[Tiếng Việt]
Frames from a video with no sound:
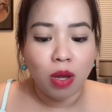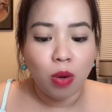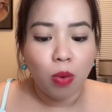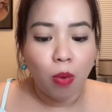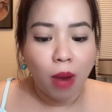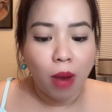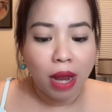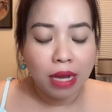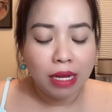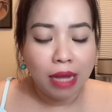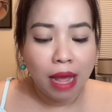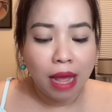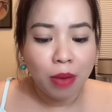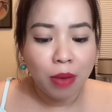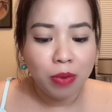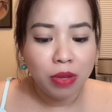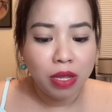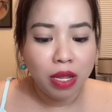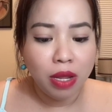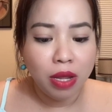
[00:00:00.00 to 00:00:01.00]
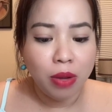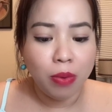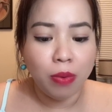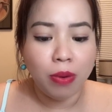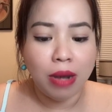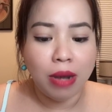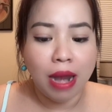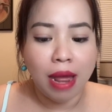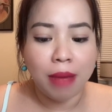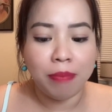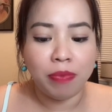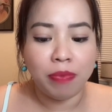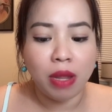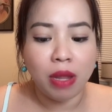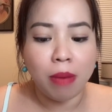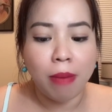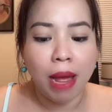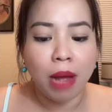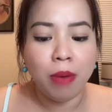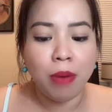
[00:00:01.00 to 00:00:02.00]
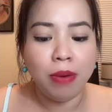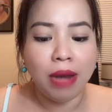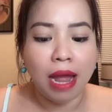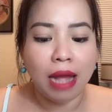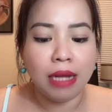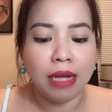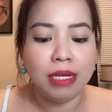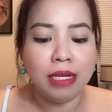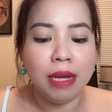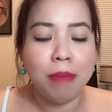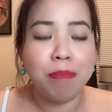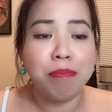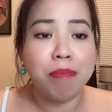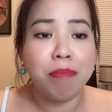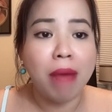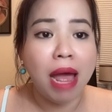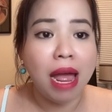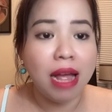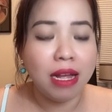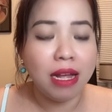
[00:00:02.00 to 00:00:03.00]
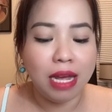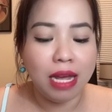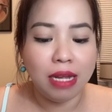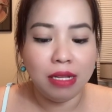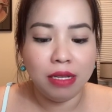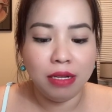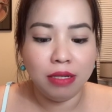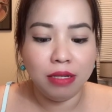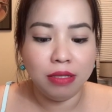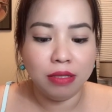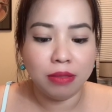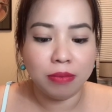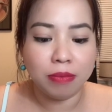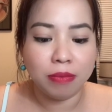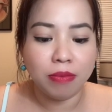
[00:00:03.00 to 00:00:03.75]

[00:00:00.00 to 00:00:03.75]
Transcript: quảng cáo nhiều làm tờ báo nặng gấp 3 ngày thường